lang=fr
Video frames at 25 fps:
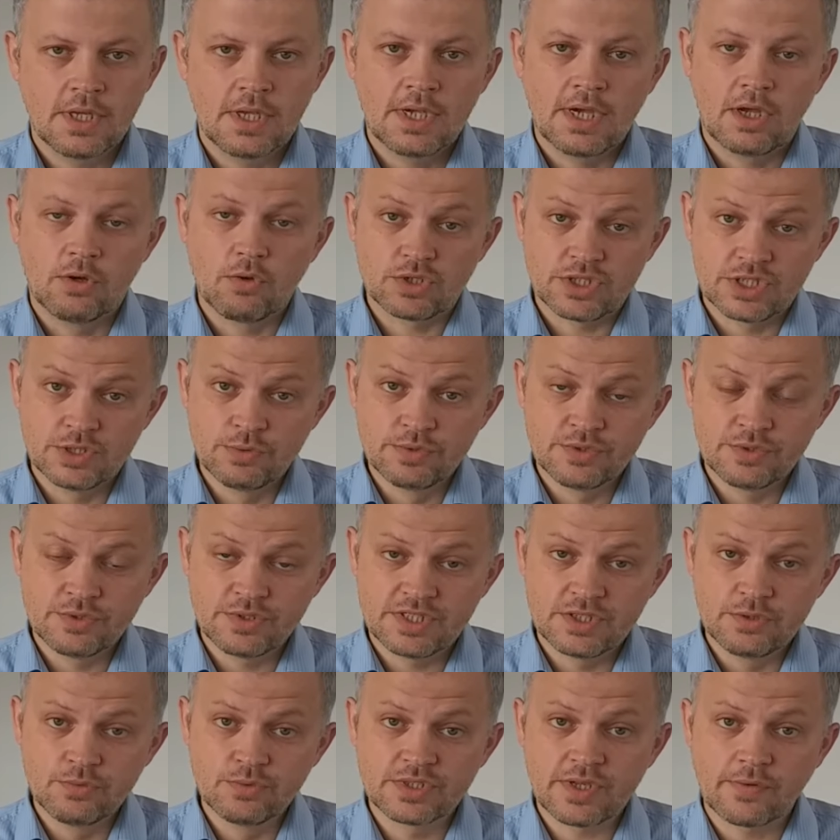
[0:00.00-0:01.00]
Alors si
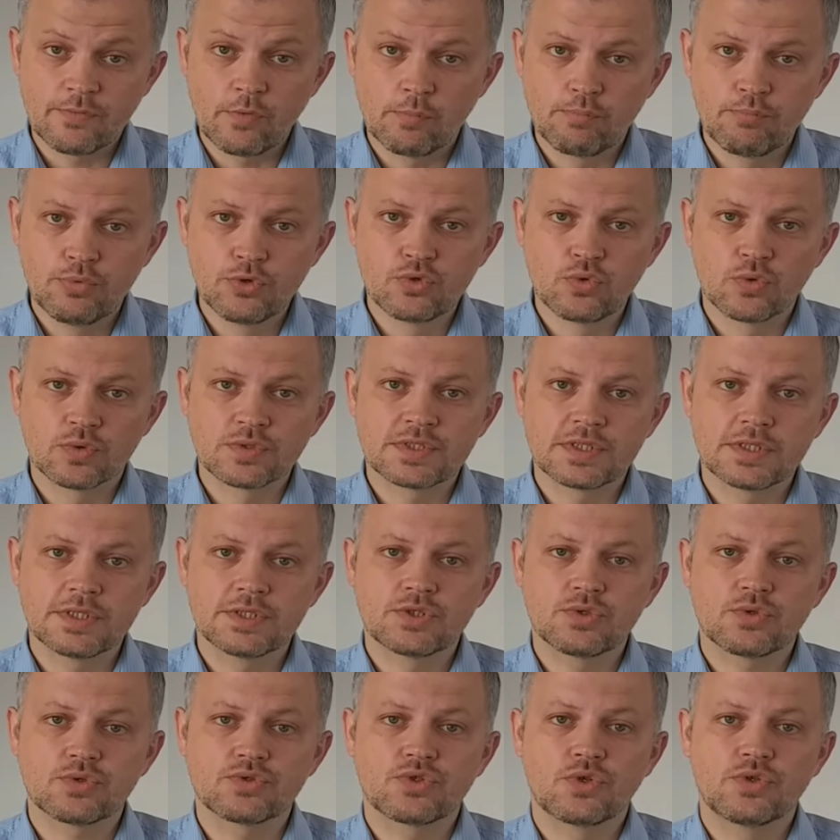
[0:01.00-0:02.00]
nous, avons pu compter
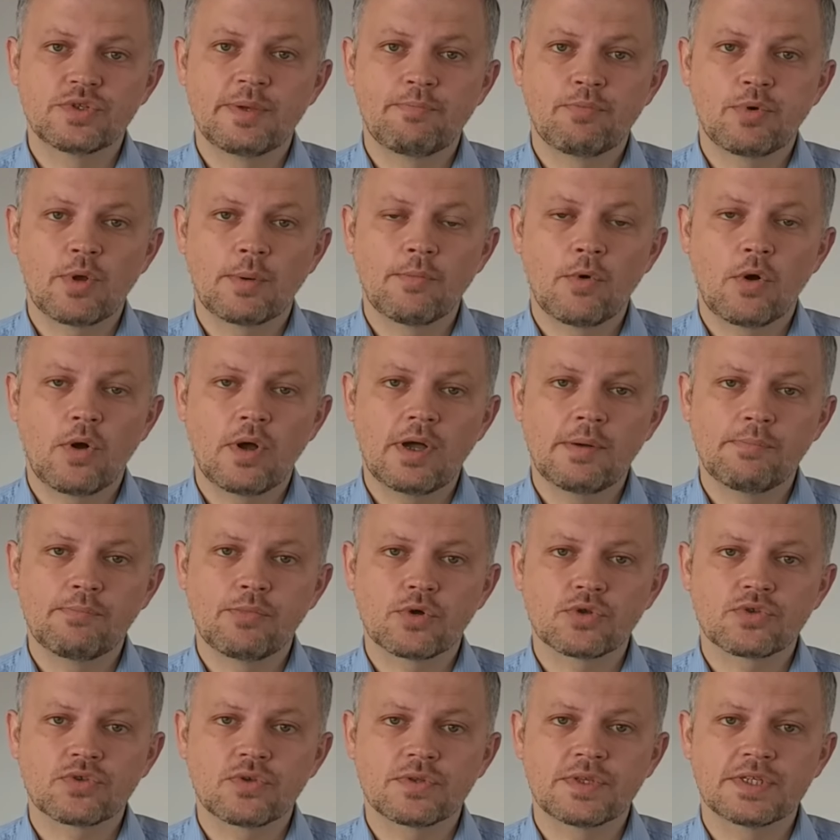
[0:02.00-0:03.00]
sur ce déploiement
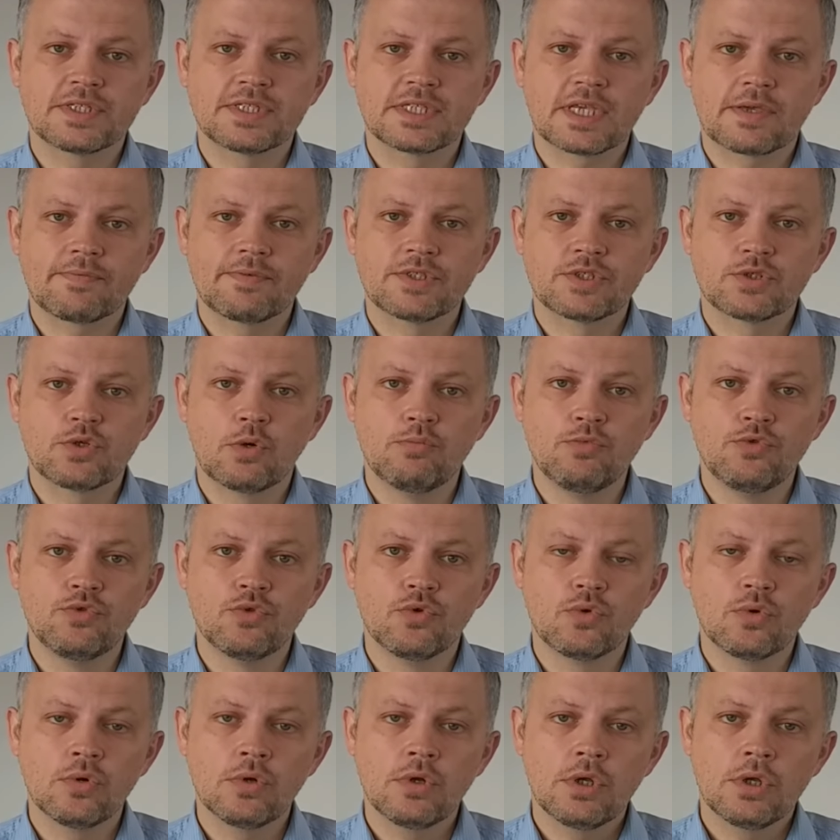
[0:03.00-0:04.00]
important des services
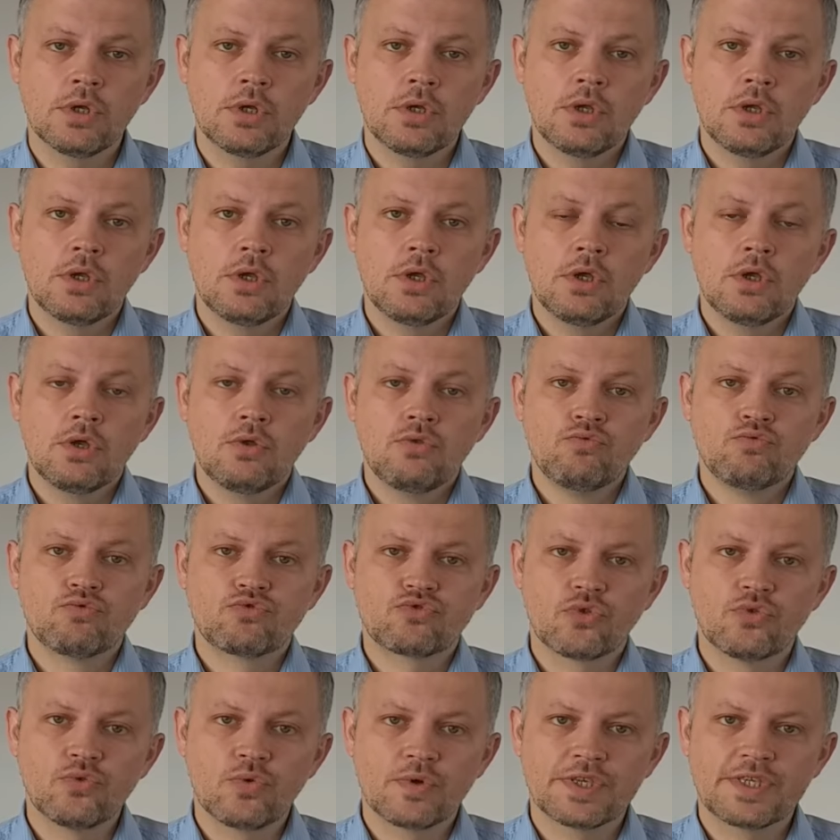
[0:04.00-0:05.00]
communaux, nous
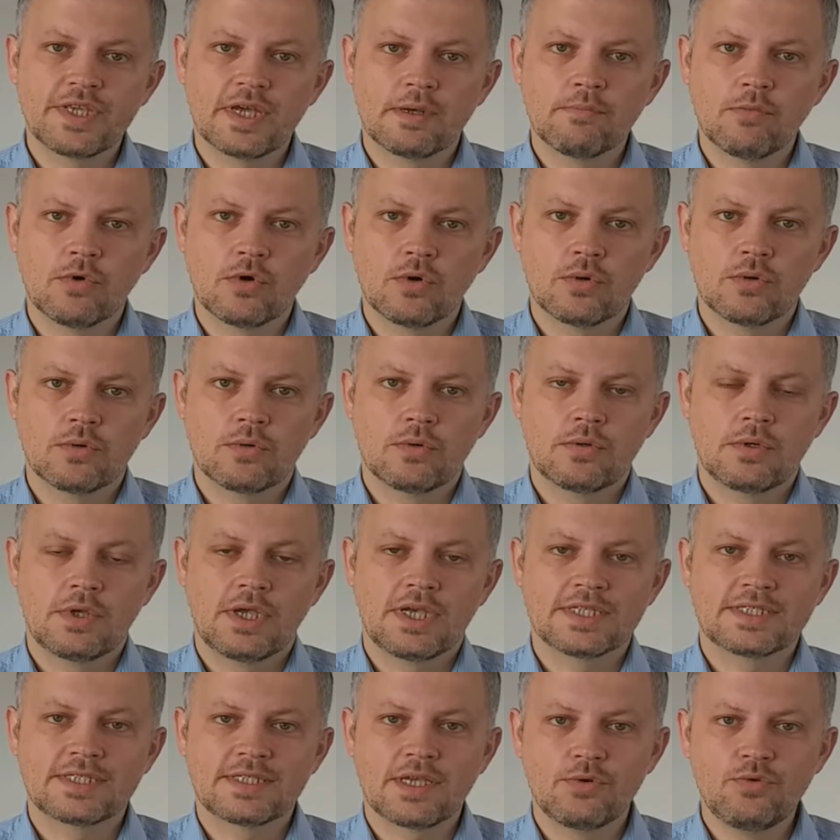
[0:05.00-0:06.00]
tenons également
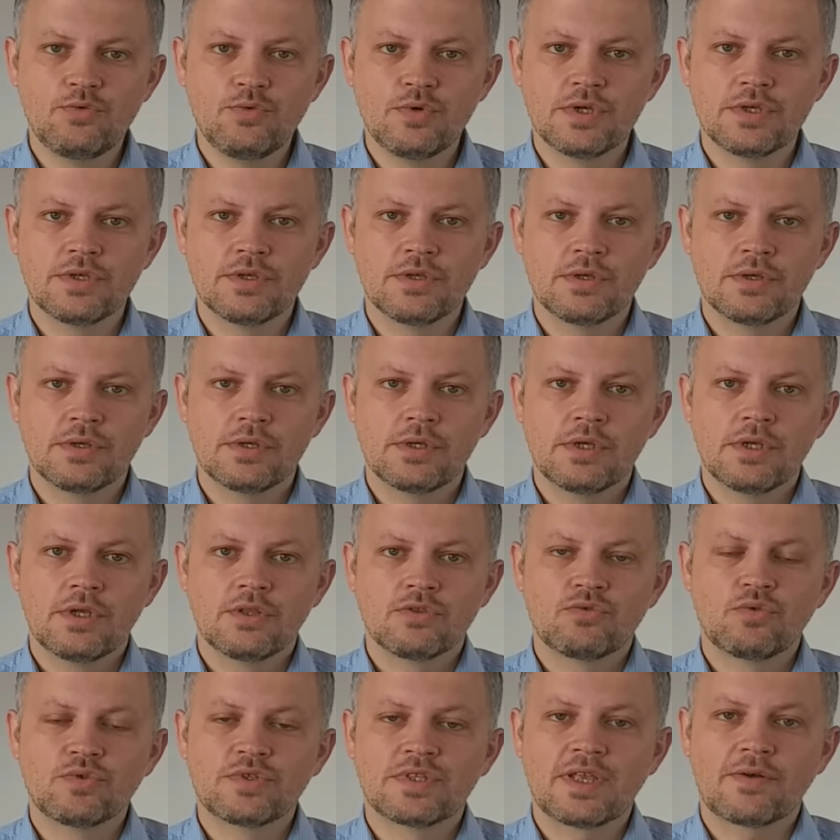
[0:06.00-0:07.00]
à saluer
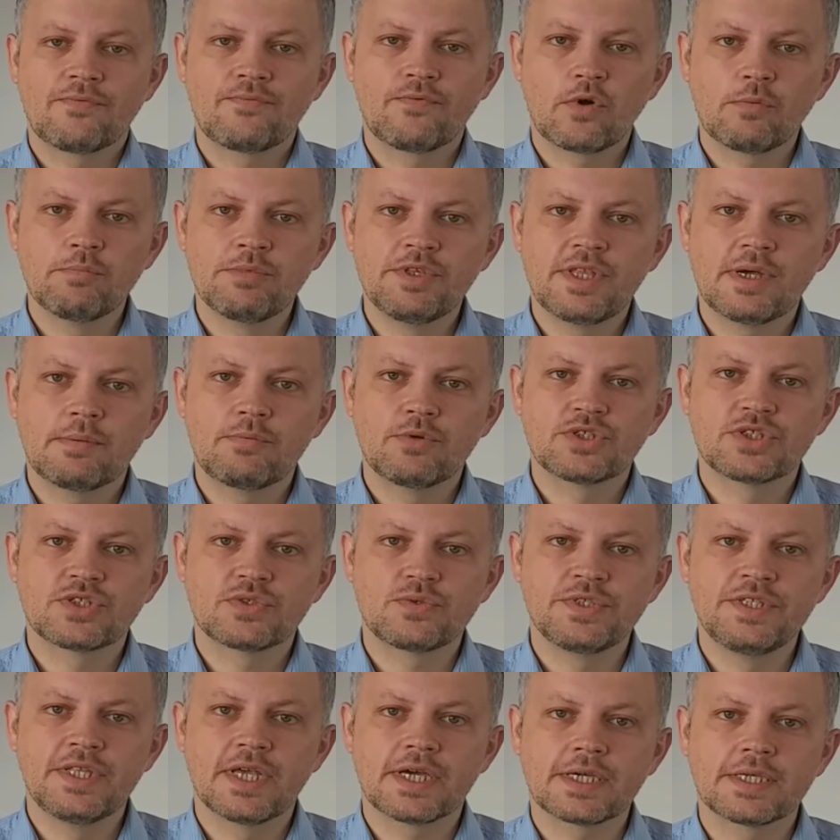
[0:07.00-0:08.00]
toute la formidable
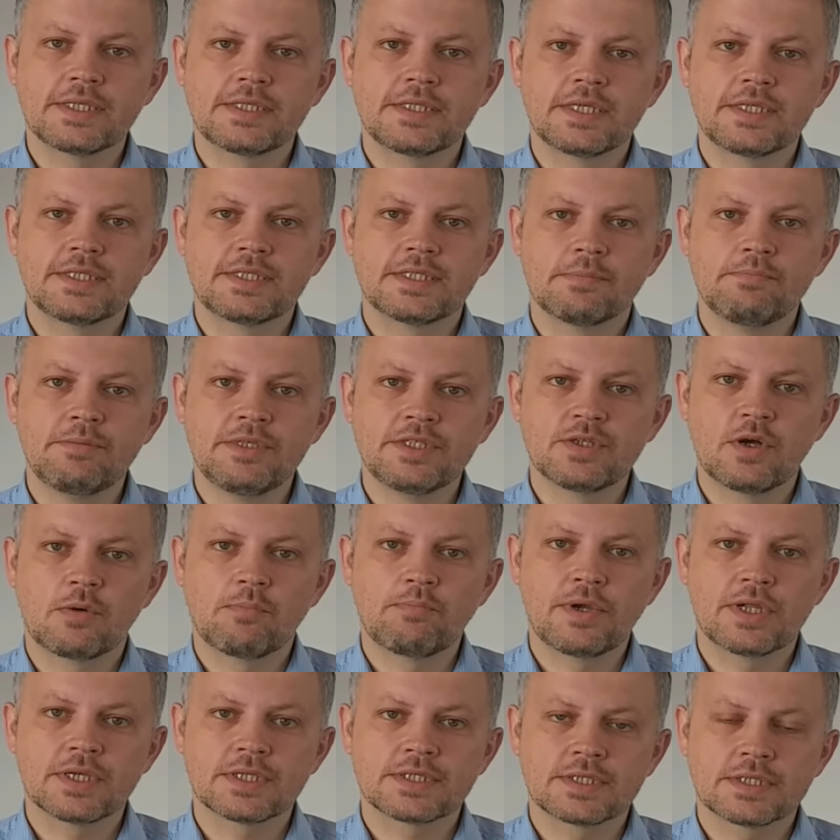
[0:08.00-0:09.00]
solidarité qui s'est mise en
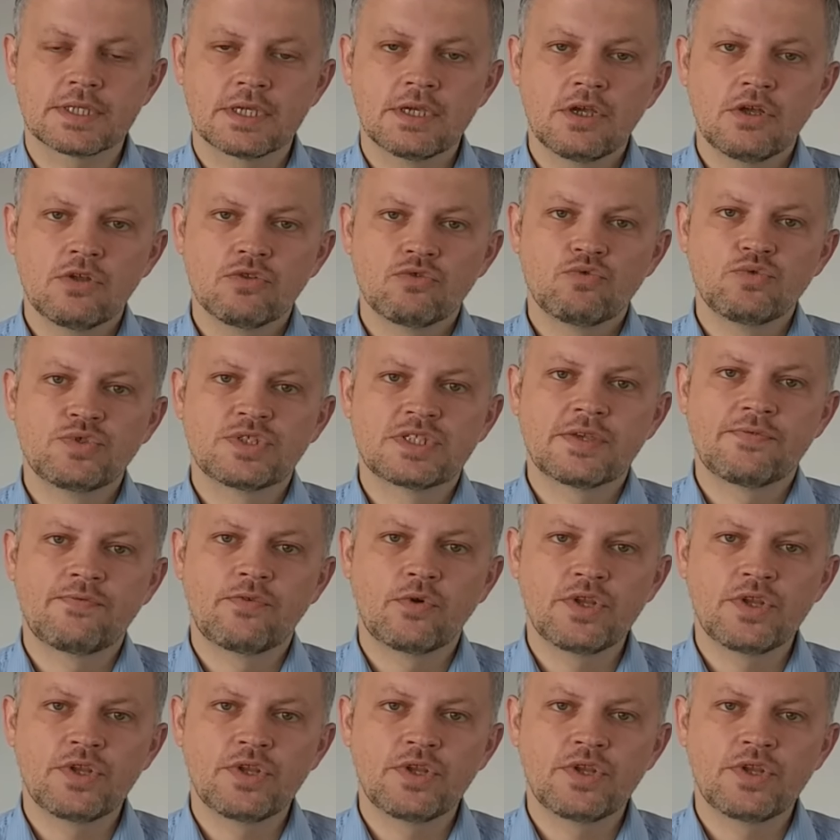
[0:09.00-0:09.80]
place, tous ces,